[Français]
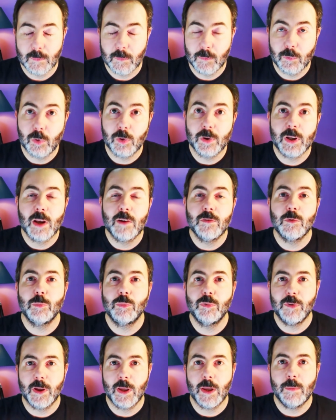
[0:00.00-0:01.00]
sur lequel vous
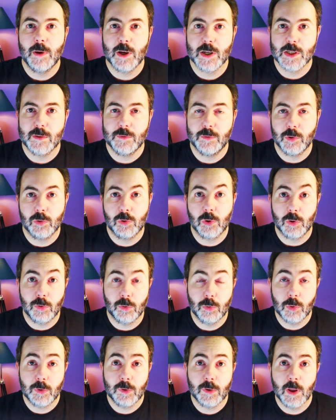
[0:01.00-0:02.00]
pouvez héberger votre code
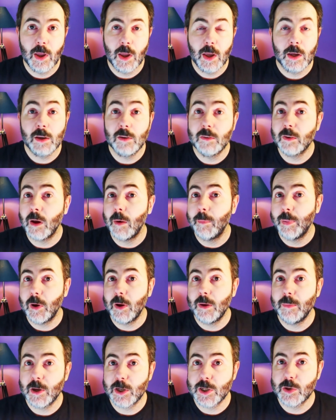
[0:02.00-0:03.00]
source, qui ne sera pas
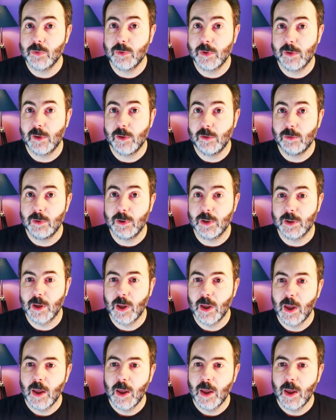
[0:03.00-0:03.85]
hébergé aux États-Unis.